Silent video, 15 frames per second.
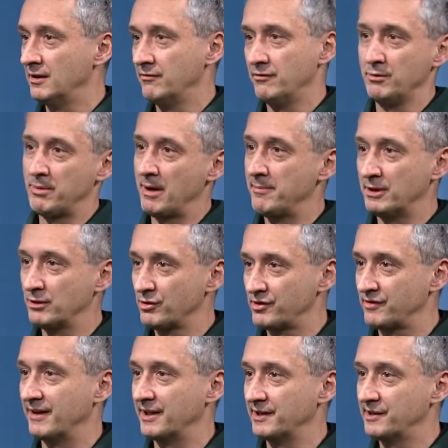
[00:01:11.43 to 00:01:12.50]
wie bei minus
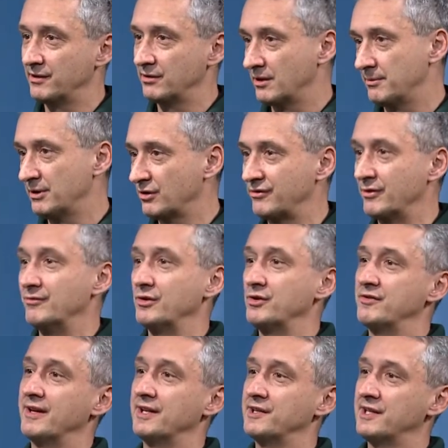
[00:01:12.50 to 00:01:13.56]
20 oder minus
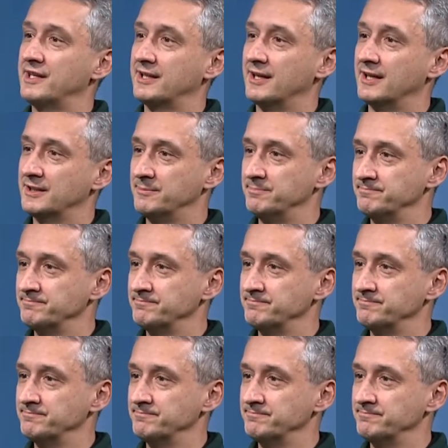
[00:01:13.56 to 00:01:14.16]
25 Grad.